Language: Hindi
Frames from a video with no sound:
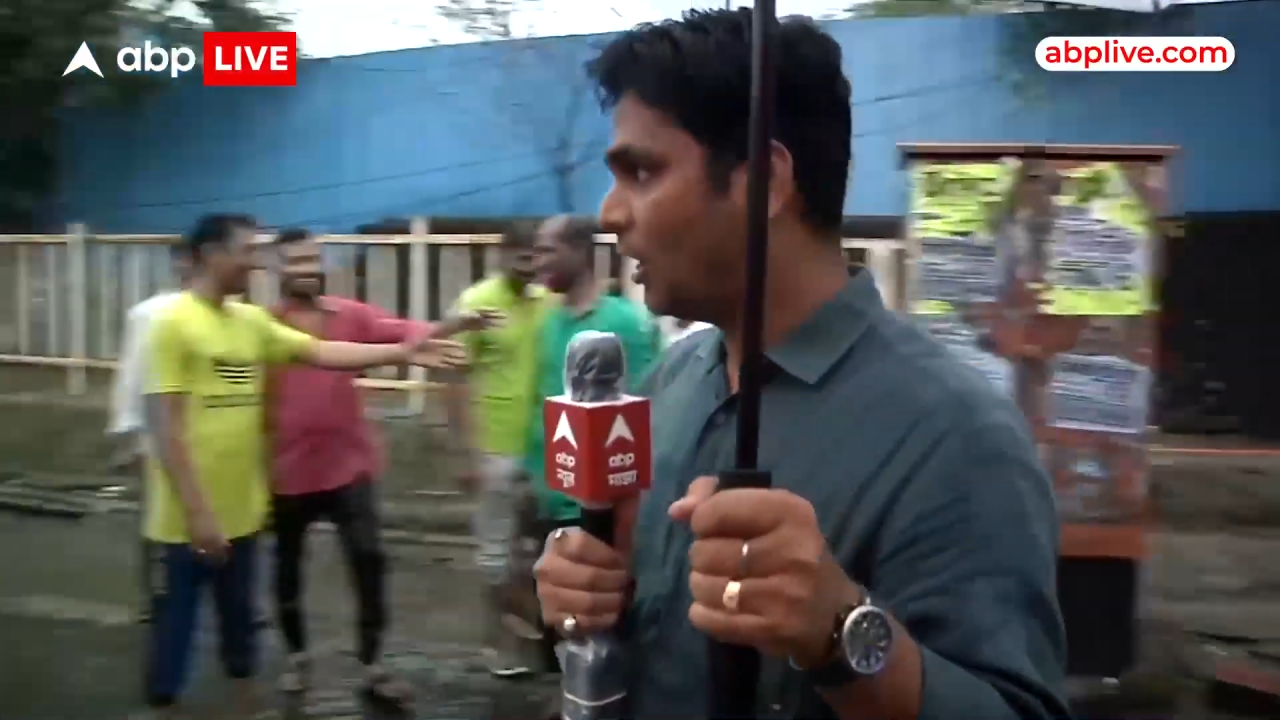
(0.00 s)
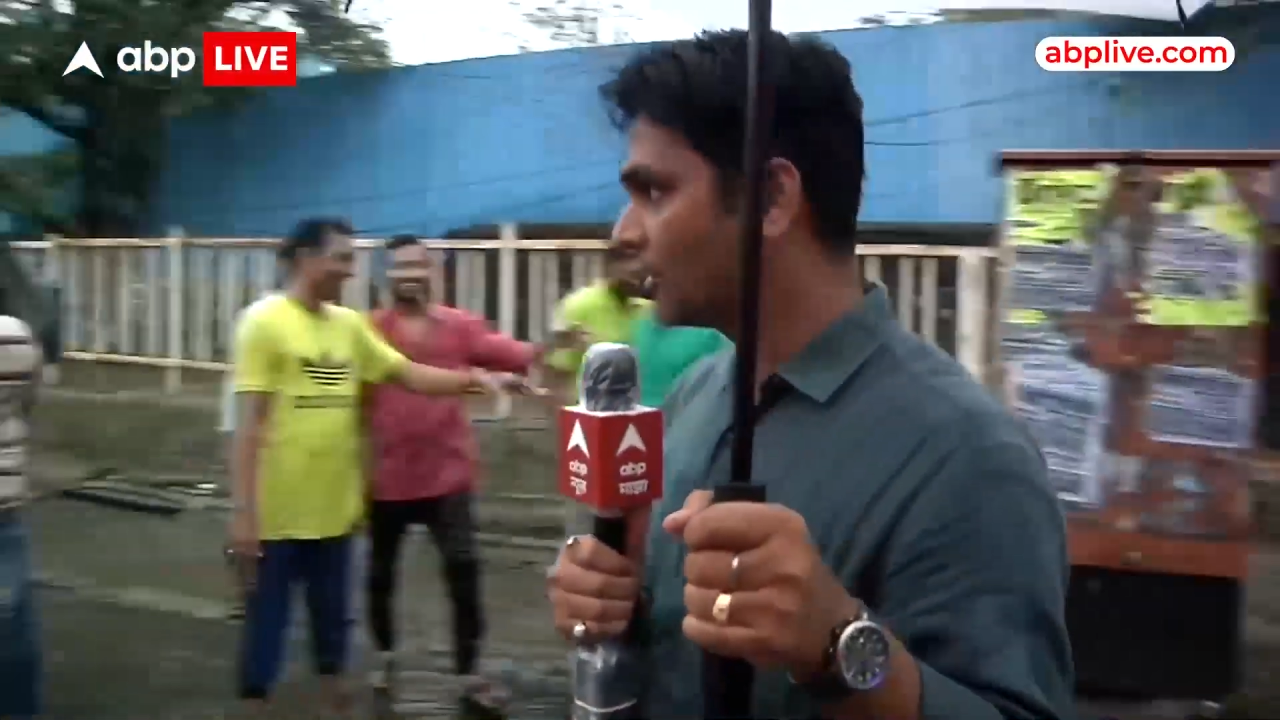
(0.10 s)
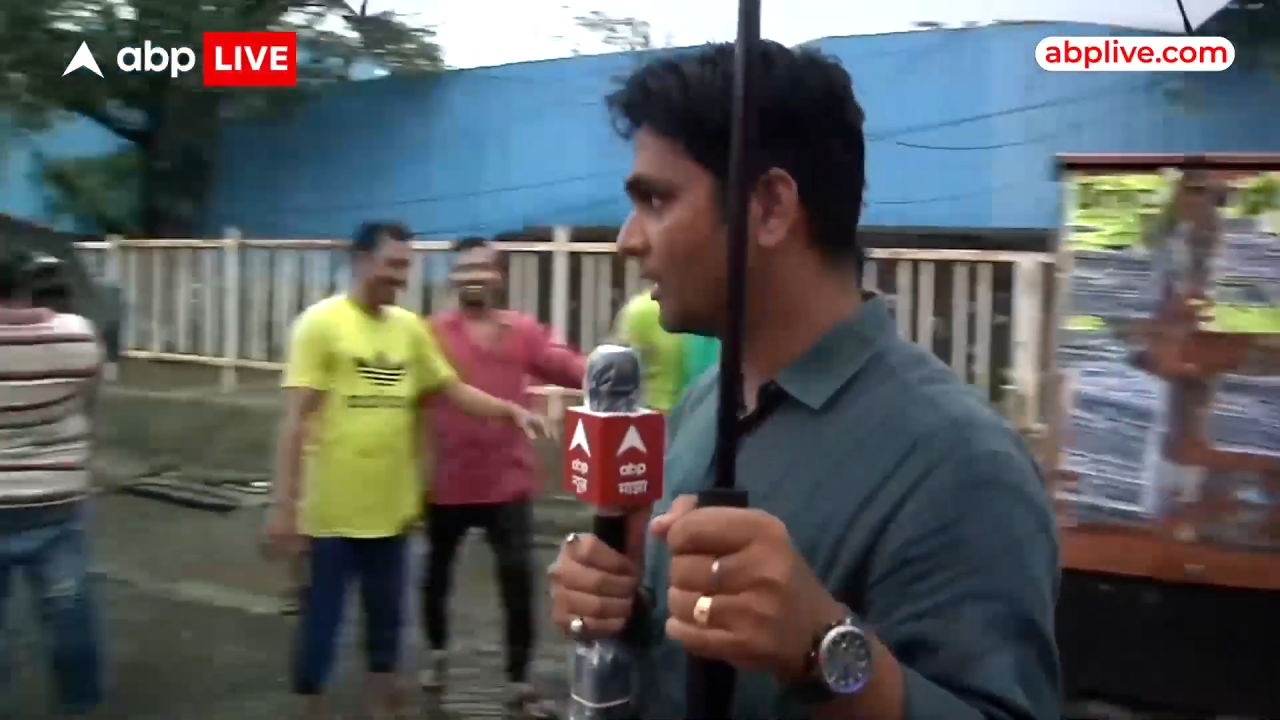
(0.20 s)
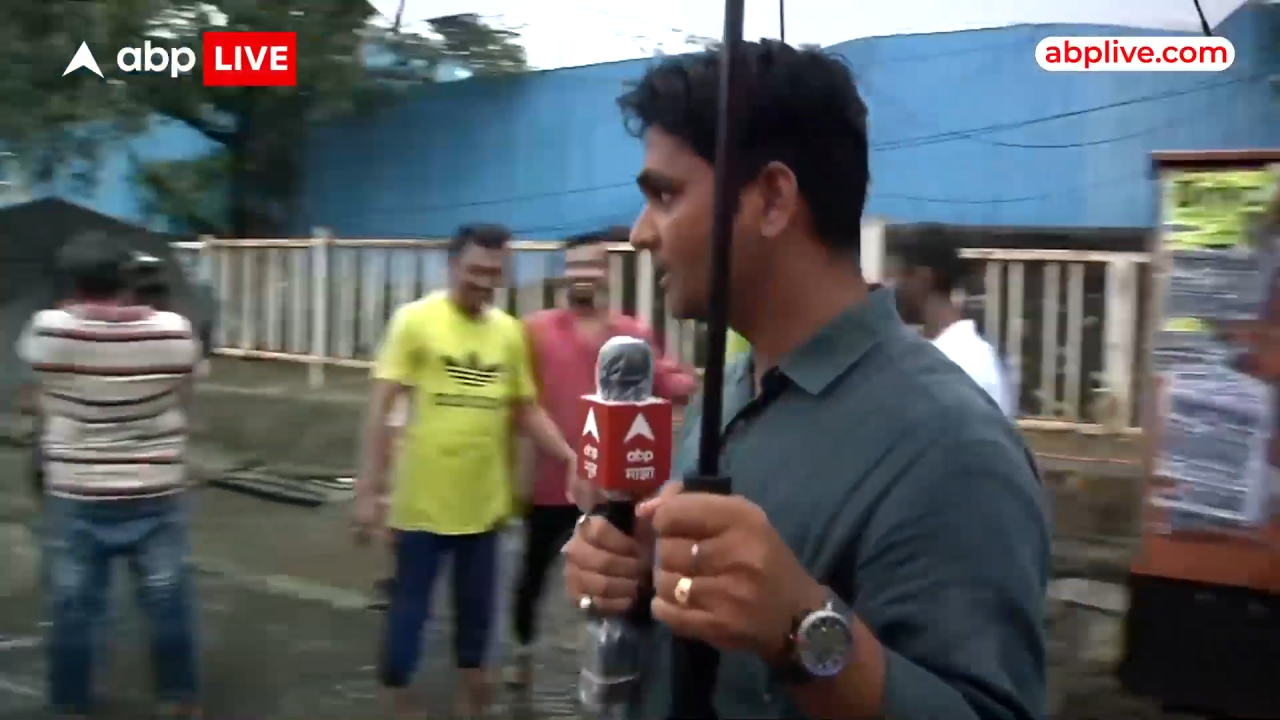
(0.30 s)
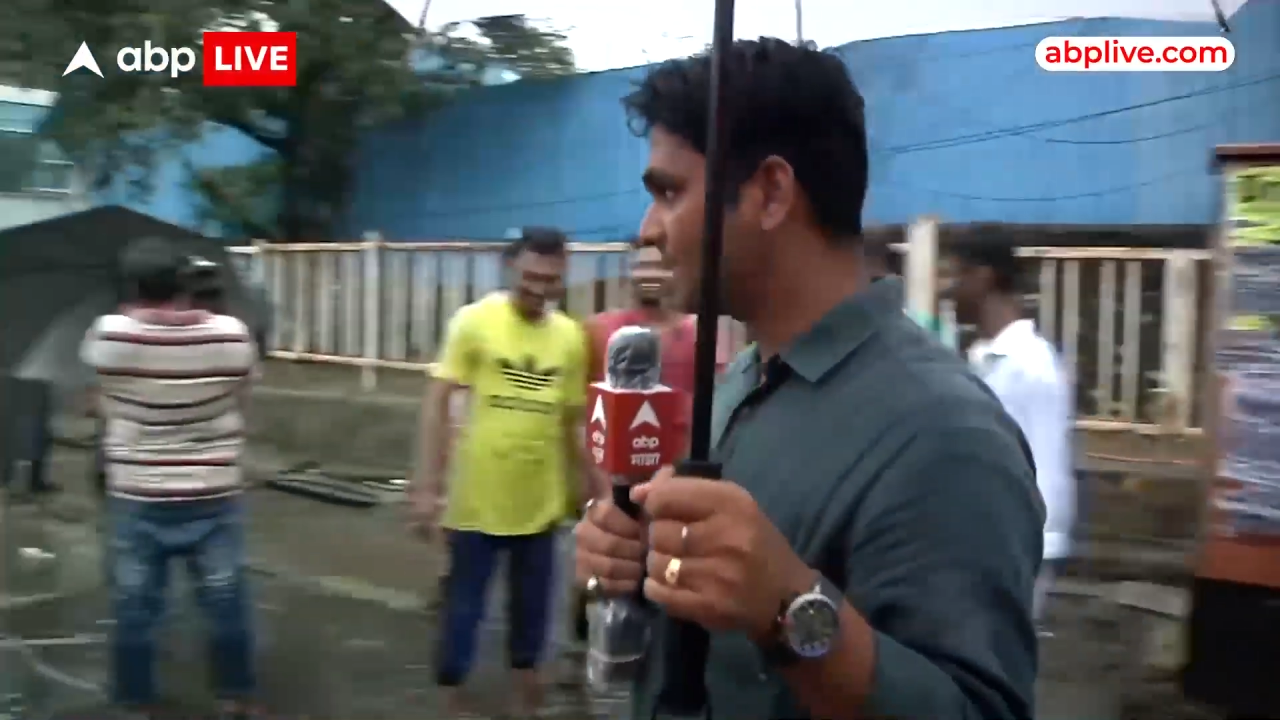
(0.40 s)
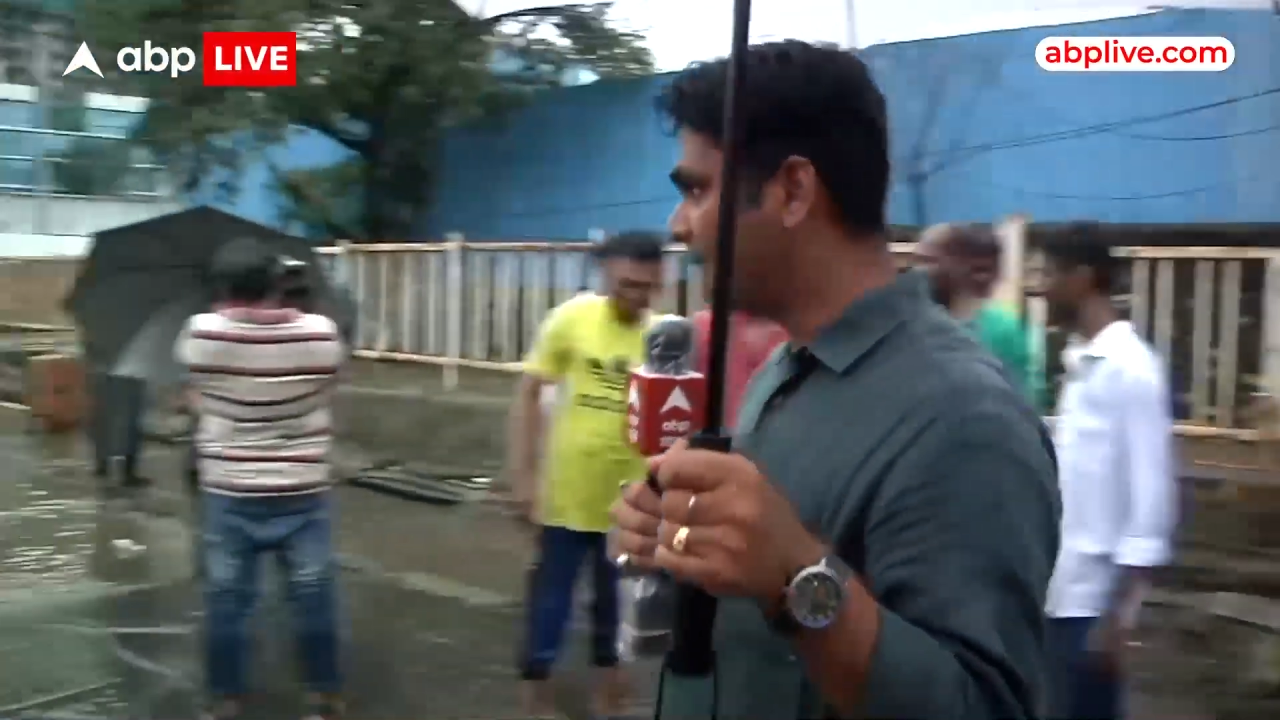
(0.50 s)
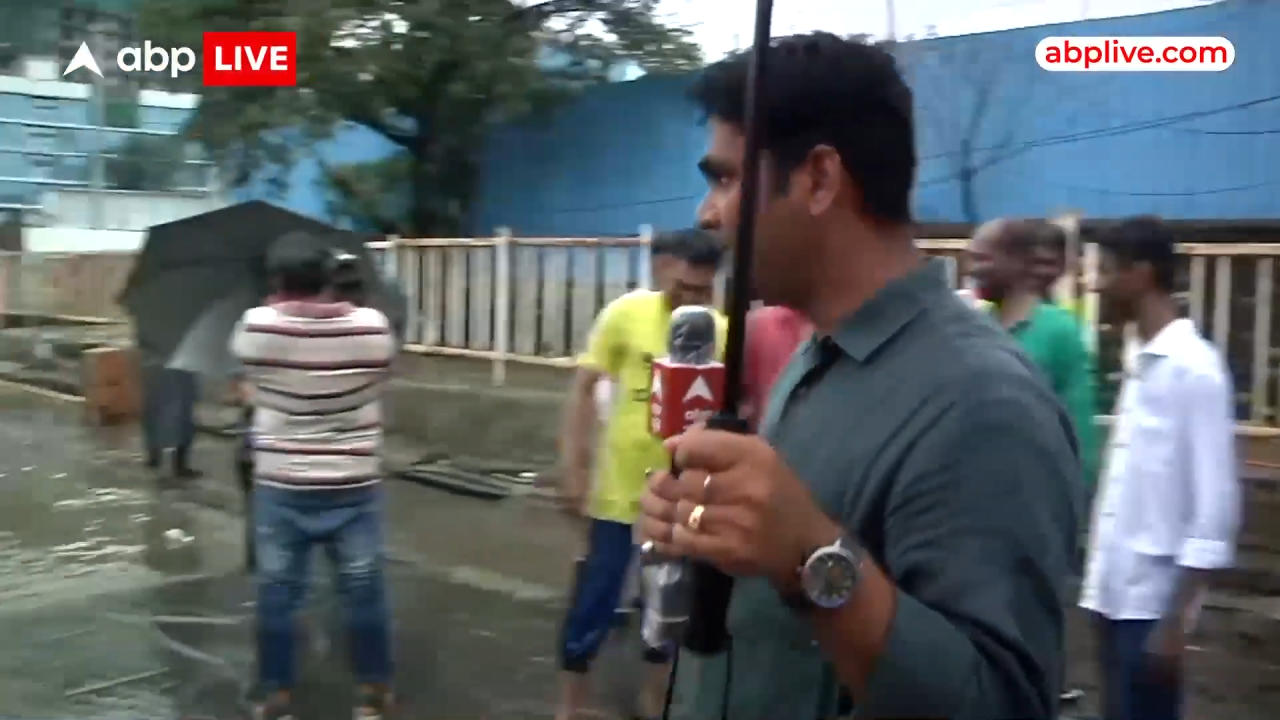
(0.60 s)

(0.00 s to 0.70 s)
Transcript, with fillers: और जब